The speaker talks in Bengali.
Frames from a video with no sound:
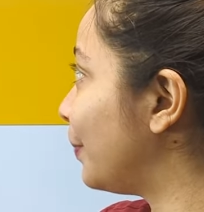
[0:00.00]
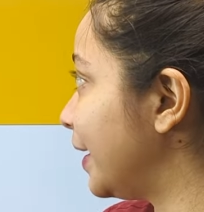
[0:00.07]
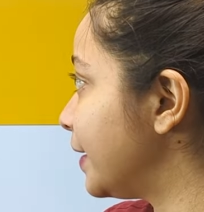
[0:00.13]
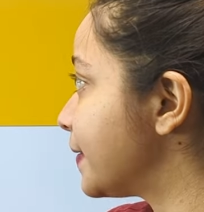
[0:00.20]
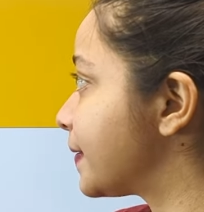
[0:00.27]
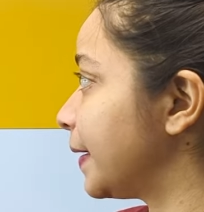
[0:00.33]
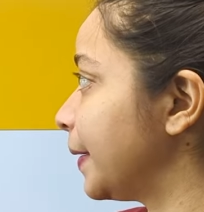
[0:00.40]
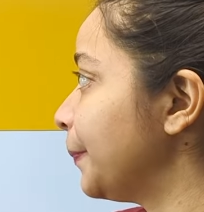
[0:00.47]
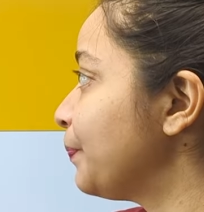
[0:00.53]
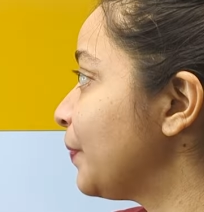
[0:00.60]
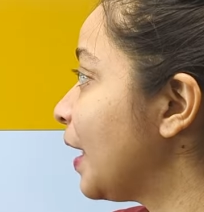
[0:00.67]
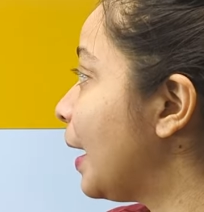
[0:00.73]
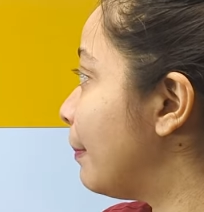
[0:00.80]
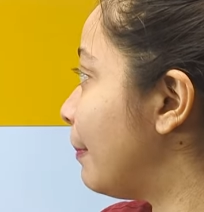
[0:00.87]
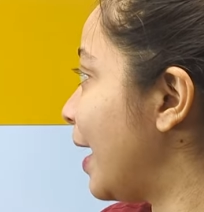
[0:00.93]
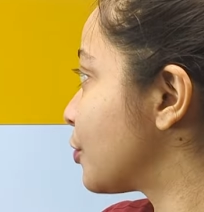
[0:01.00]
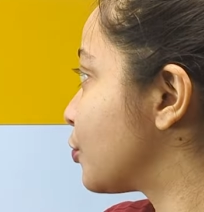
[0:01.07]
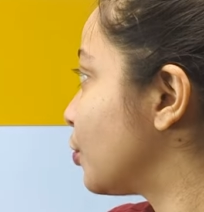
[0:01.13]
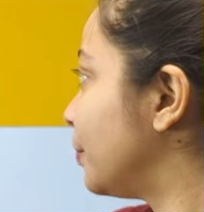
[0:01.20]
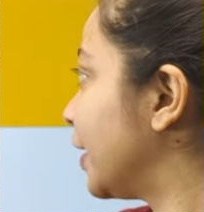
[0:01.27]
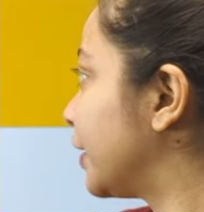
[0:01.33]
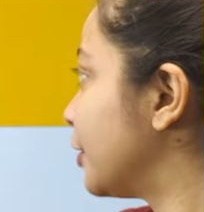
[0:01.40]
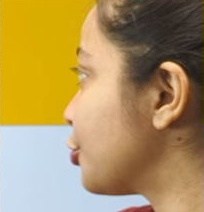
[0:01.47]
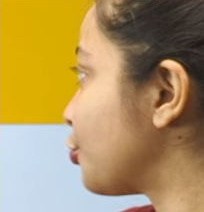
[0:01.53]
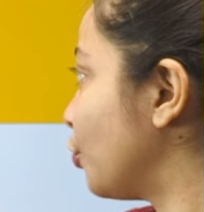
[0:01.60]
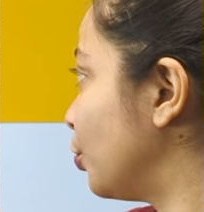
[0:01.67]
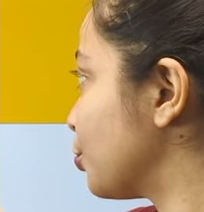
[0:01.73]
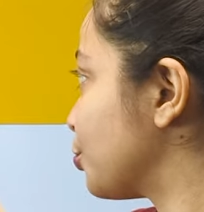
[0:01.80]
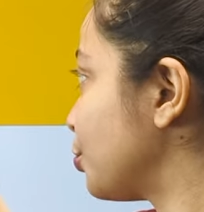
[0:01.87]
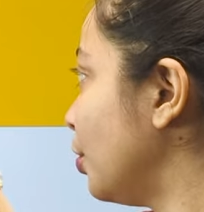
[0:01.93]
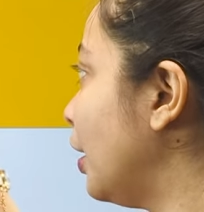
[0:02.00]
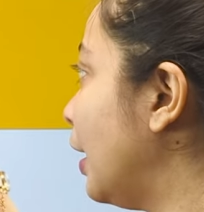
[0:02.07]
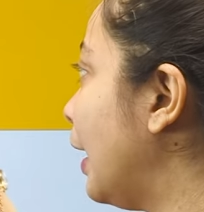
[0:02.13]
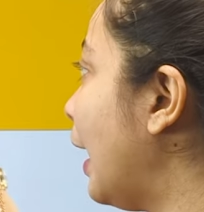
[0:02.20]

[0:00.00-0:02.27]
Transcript: মেন্সে মার্কস তুমি দেখলে ষোলোশো